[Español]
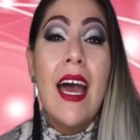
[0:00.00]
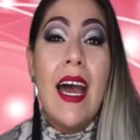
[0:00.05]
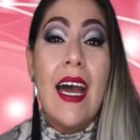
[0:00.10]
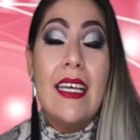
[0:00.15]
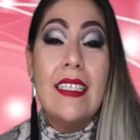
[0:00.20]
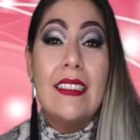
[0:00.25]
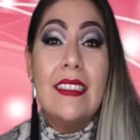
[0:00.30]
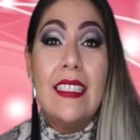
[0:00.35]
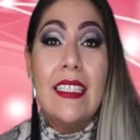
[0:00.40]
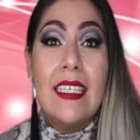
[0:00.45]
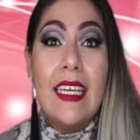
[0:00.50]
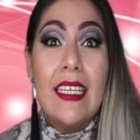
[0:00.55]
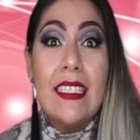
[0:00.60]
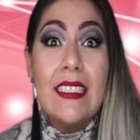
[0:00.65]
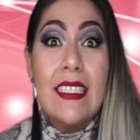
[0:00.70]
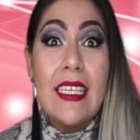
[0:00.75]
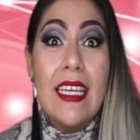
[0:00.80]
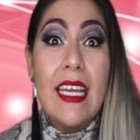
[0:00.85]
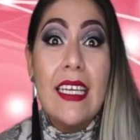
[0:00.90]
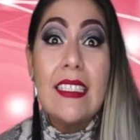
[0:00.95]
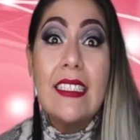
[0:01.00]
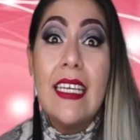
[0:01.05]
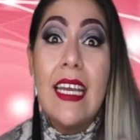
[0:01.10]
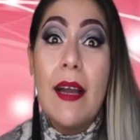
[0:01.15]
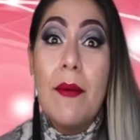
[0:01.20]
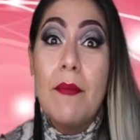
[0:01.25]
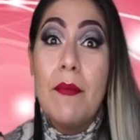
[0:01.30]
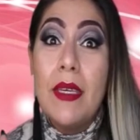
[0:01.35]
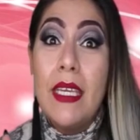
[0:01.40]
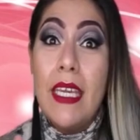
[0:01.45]
Así que chicas,
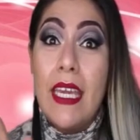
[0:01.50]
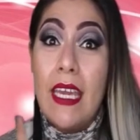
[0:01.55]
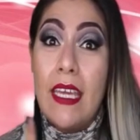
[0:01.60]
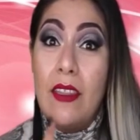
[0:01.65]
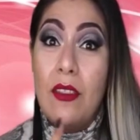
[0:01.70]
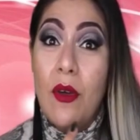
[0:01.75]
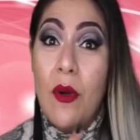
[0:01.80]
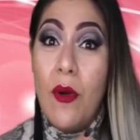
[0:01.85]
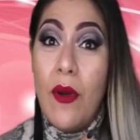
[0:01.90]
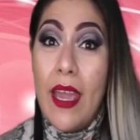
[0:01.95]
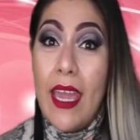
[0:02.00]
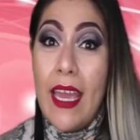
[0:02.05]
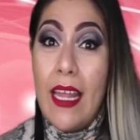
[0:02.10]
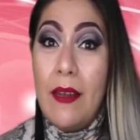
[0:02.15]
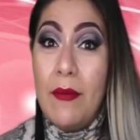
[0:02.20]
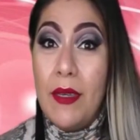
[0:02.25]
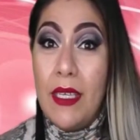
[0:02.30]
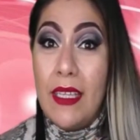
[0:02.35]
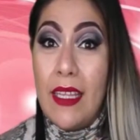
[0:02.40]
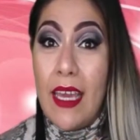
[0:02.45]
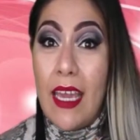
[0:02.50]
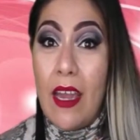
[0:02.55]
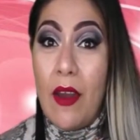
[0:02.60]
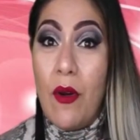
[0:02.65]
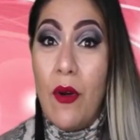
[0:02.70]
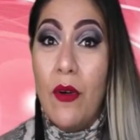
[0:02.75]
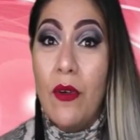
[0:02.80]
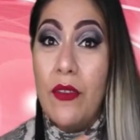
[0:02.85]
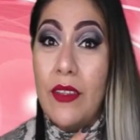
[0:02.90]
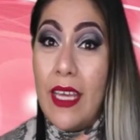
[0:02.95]
sigan viendo el
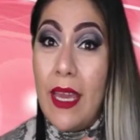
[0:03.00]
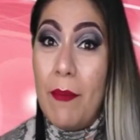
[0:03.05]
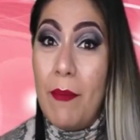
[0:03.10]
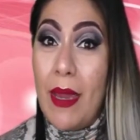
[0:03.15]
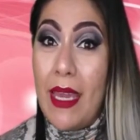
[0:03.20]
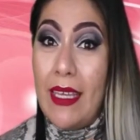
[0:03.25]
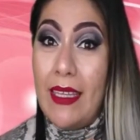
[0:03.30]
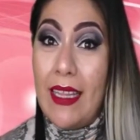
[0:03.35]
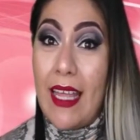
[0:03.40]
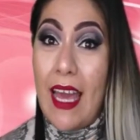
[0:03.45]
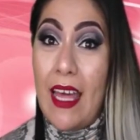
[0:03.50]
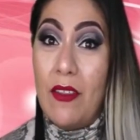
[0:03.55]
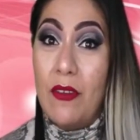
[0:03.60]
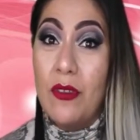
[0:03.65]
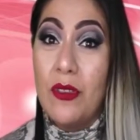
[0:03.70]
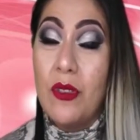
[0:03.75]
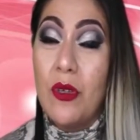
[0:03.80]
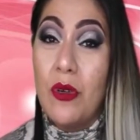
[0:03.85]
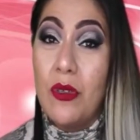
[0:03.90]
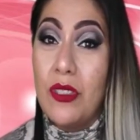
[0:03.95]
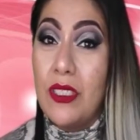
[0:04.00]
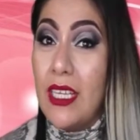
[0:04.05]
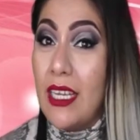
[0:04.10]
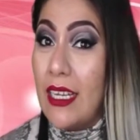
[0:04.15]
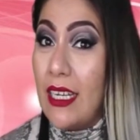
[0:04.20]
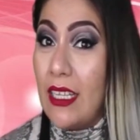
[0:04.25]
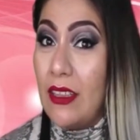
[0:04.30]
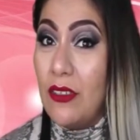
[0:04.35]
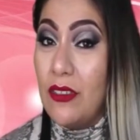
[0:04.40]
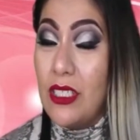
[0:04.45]
video de peinados con
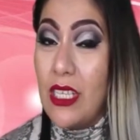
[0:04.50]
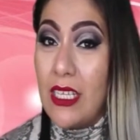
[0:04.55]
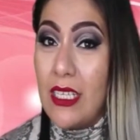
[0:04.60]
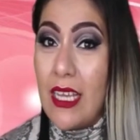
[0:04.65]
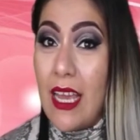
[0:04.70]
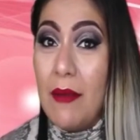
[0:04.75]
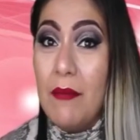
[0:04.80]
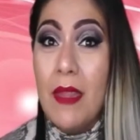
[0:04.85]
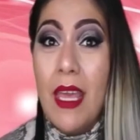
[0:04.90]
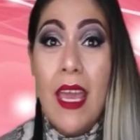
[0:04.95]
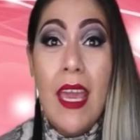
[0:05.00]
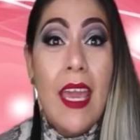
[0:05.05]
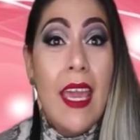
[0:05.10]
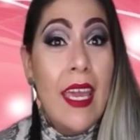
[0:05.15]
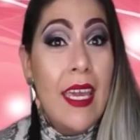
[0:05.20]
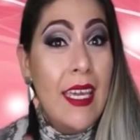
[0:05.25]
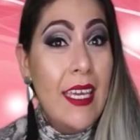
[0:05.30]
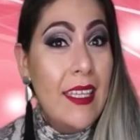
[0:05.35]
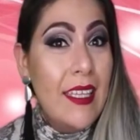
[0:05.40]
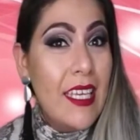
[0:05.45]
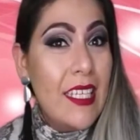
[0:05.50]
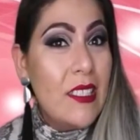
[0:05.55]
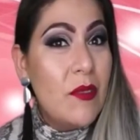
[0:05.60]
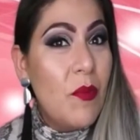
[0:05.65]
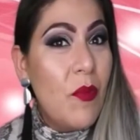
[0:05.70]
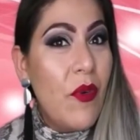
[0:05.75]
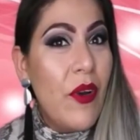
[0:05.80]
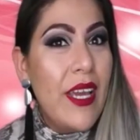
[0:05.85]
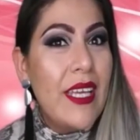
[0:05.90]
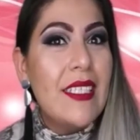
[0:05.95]
secretos de Jan y
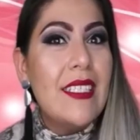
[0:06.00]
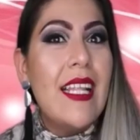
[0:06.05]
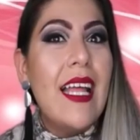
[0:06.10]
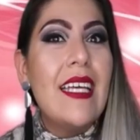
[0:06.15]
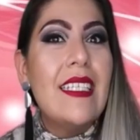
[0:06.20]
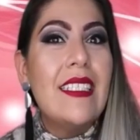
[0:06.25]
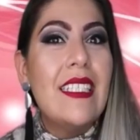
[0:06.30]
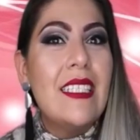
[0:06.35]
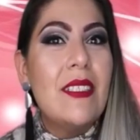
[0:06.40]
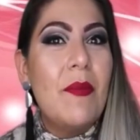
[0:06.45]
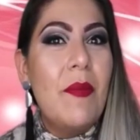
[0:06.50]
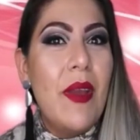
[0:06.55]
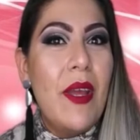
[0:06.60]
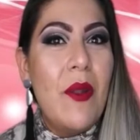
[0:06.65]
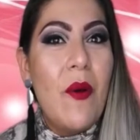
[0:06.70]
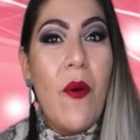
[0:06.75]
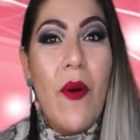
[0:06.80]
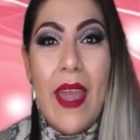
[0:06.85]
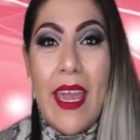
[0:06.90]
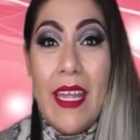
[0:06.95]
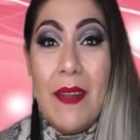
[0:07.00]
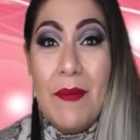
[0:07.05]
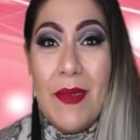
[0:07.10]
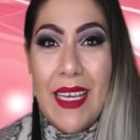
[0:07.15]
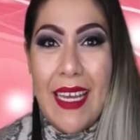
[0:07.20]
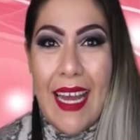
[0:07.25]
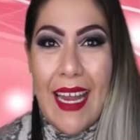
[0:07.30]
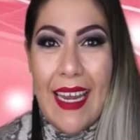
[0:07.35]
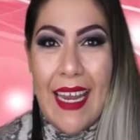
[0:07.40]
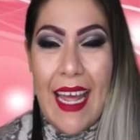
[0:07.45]
después las espero en
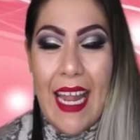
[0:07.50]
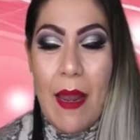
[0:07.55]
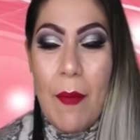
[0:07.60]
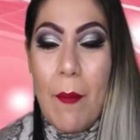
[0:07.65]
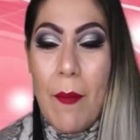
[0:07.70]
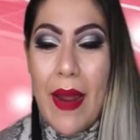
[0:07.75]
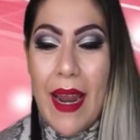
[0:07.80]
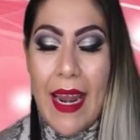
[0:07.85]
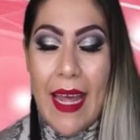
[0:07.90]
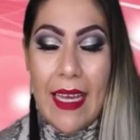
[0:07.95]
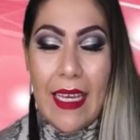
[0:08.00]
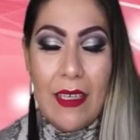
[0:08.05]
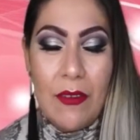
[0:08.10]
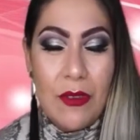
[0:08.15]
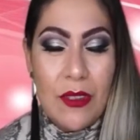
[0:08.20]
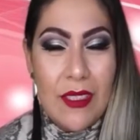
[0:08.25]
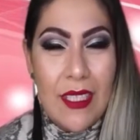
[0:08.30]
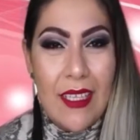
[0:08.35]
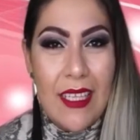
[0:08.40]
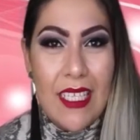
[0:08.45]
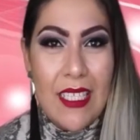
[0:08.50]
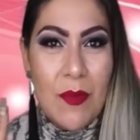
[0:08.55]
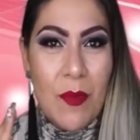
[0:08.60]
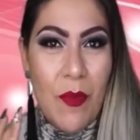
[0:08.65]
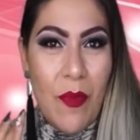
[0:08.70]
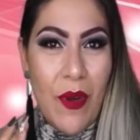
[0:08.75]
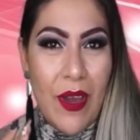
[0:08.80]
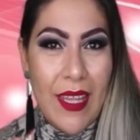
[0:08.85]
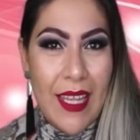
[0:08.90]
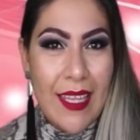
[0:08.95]
mi canal para que ustedes
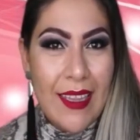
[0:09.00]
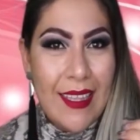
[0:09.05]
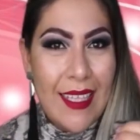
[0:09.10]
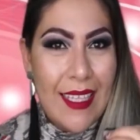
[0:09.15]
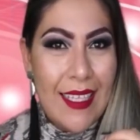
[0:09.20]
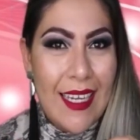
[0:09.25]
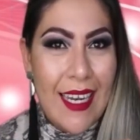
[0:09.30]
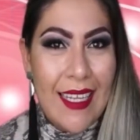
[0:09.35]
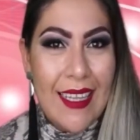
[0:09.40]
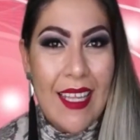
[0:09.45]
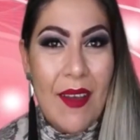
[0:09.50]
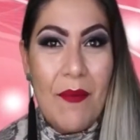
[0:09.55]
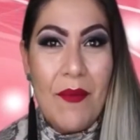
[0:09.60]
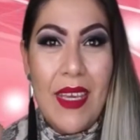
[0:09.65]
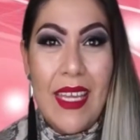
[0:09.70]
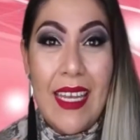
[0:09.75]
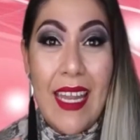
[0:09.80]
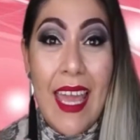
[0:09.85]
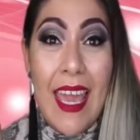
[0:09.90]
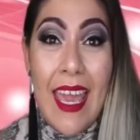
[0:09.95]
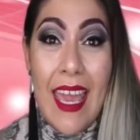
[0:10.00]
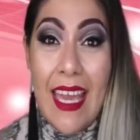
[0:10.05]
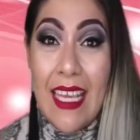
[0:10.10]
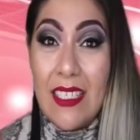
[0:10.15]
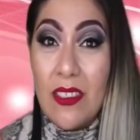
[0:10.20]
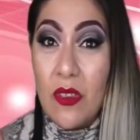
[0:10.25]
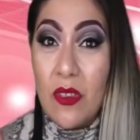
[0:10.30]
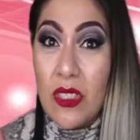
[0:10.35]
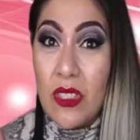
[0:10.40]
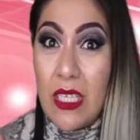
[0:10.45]
puedan tener también
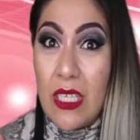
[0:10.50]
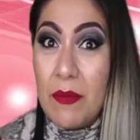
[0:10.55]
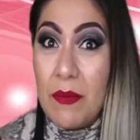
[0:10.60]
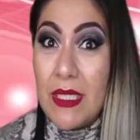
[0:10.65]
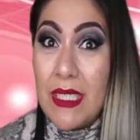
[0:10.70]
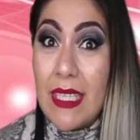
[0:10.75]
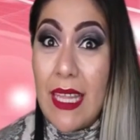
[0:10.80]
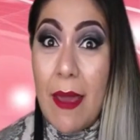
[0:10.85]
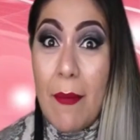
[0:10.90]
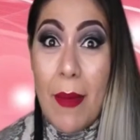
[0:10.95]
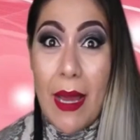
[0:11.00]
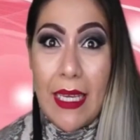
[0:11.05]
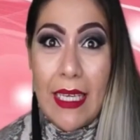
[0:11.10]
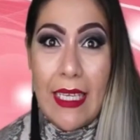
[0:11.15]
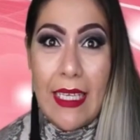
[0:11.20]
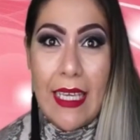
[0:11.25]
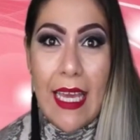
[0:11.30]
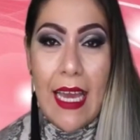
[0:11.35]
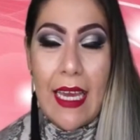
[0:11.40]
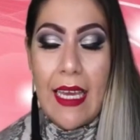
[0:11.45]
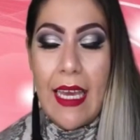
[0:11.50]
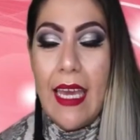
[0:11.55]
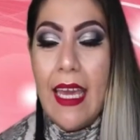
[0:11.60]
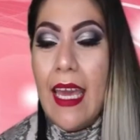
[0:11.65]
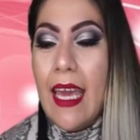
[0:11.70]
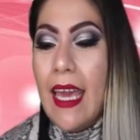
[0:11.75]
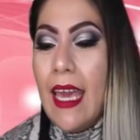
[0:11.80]
esos tips de maquillaje